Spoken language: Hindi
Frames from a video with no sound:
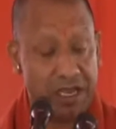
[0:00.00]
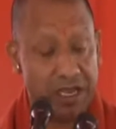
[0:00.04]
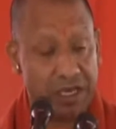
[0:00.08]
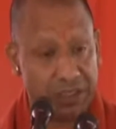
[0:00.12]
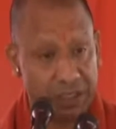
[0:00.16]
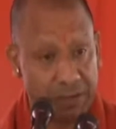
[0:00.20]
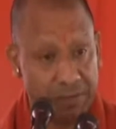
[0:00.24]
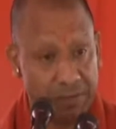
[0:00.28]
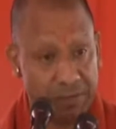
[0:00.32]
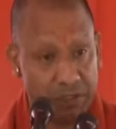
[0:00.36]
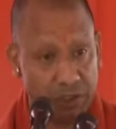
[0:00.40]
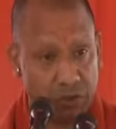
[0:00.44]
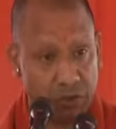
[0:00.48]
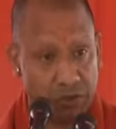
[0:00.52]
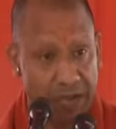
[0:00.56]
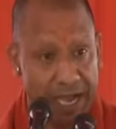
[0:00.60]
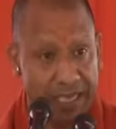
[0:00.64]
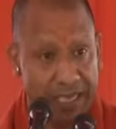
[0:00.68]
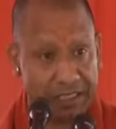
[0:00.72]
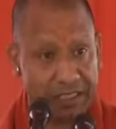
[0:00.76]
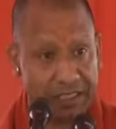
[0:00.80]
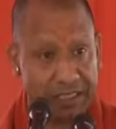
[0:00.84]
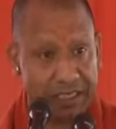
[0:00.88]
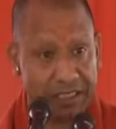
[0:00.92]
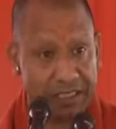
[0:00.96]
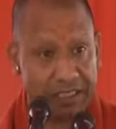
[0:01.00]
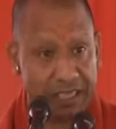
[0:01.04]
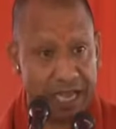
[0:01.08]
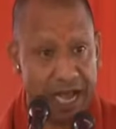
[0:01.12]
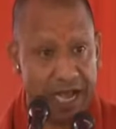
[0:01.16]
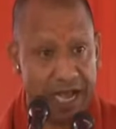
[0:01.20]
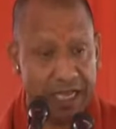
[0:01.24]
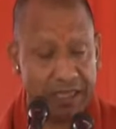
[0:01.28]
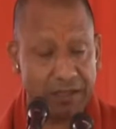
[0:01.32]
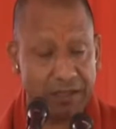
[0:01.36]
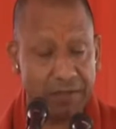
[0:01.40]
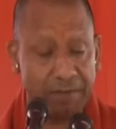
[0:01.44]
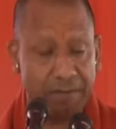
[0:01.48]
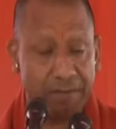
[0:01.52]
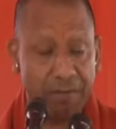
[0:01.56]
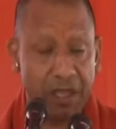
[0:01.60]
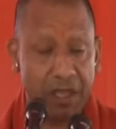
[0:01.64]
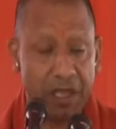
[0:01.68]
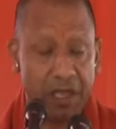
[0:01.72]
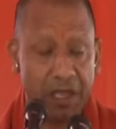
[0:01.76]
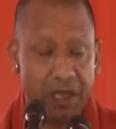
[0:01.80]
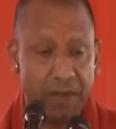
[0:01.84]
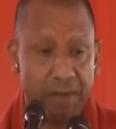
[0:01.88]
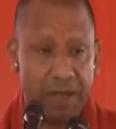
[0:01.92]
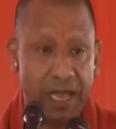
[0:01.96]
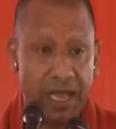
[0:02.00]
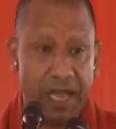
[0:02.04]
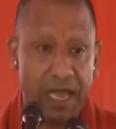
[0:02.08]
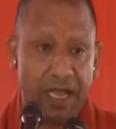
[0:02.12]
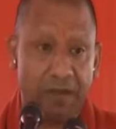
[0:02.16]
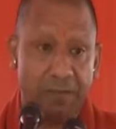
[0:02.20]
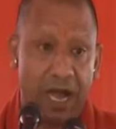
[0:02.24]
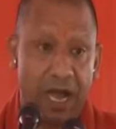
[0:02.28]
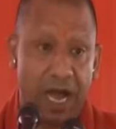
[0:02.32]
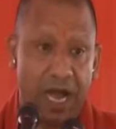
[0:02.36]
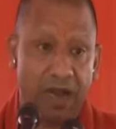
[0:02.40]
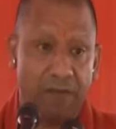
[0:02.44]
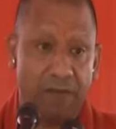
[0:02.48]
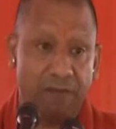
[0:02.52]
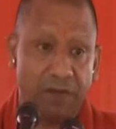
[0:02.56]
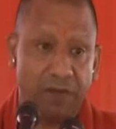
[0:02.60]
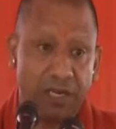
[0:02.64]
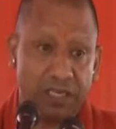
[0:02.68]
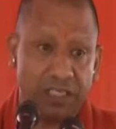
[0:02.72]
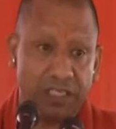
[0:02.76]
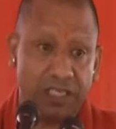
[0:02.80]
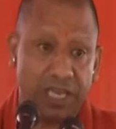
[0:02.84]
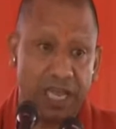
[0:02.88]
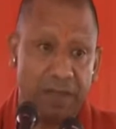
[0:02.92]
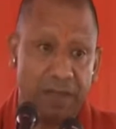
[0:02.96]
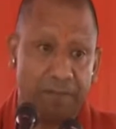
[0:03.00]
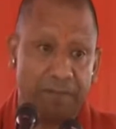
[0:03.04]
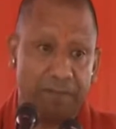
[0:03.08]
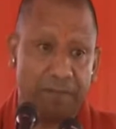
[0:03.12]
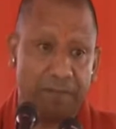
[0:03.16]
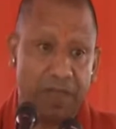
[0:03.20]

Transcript: इस विश्वास के साथ मैं एक बार फिर से